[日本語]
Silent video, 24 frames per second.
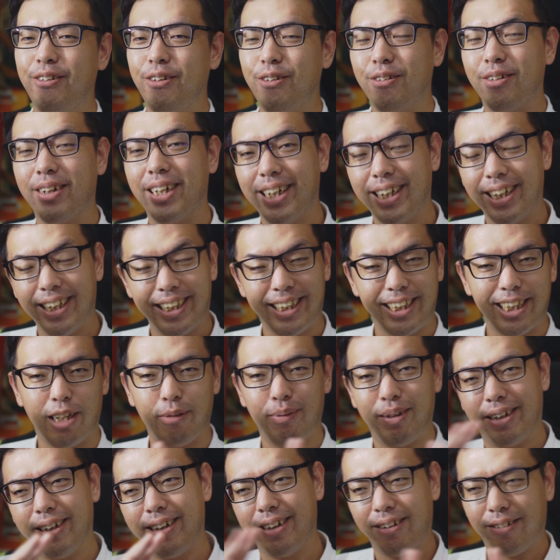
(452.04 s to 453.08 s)
正直まだ
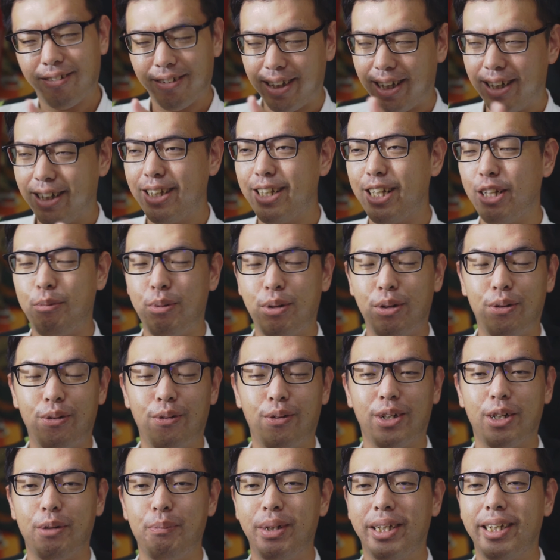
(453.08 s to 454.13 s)
いろいろね、調べた
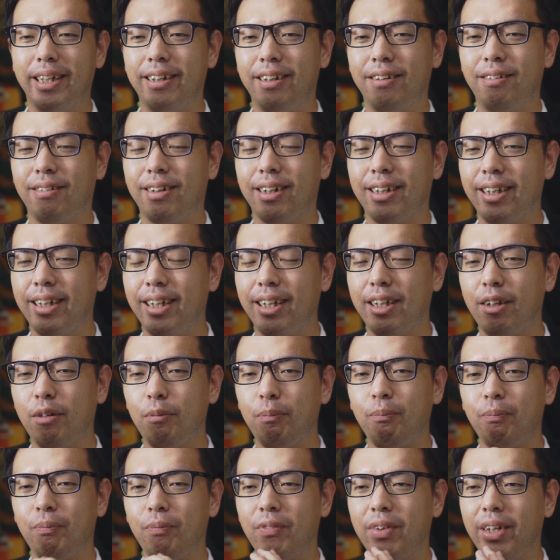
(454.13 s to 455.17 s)
りとか、レビュー動画
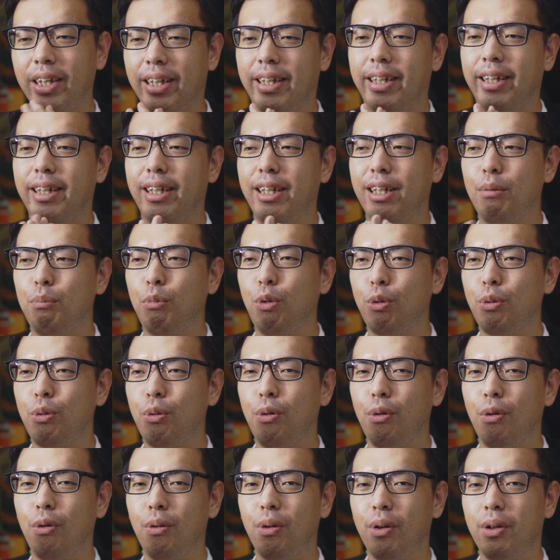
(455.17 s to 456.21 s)
見たりとかで、
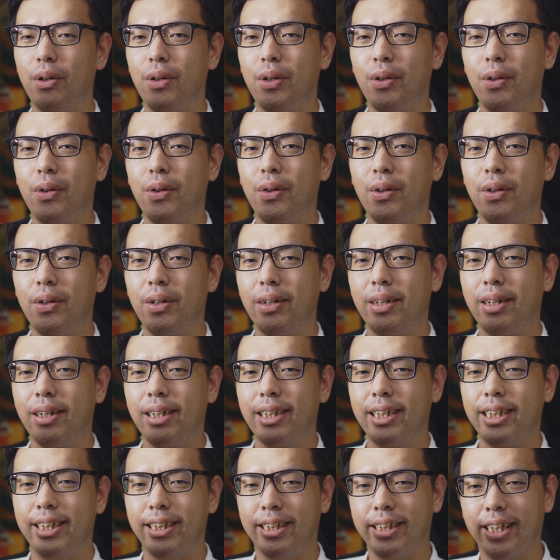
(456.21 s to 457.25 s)
えー、ものを
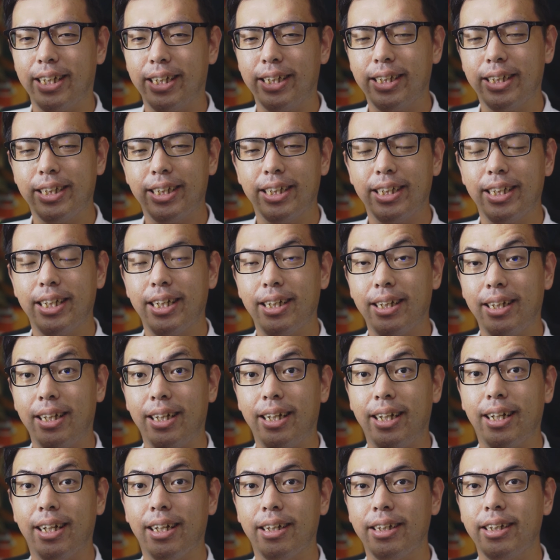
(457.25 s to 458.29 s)
真
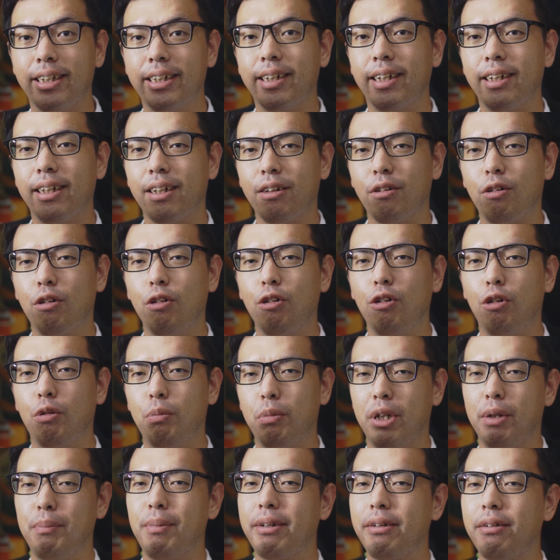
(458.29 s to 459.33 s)
剣に選ん
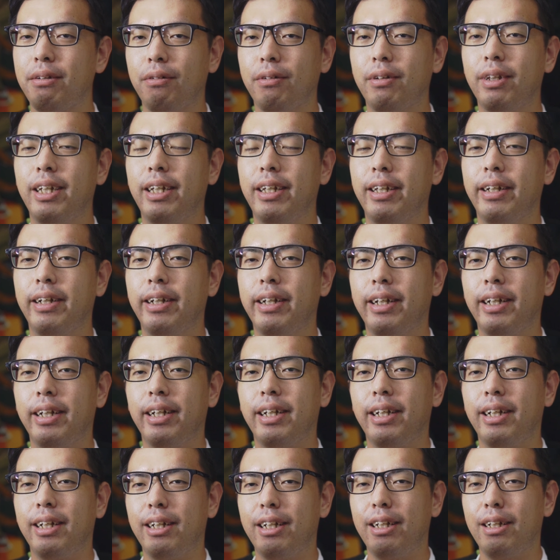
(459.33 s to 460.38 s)
でいきたいなと思いま
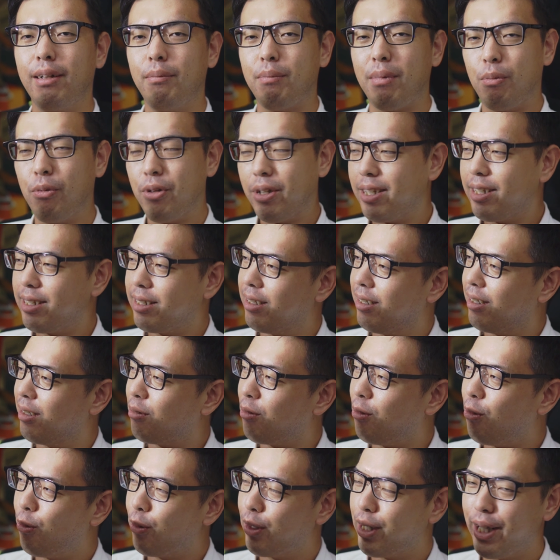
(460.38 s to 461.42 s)
すので、
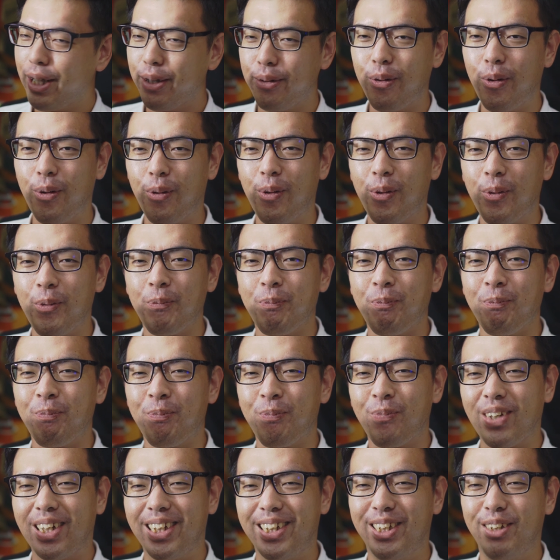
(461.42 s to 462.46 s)
まあ、もしかしたらね、後
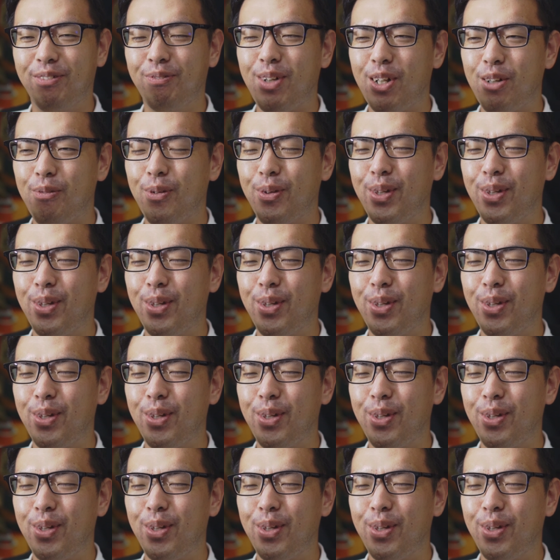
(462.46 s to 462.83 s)
継の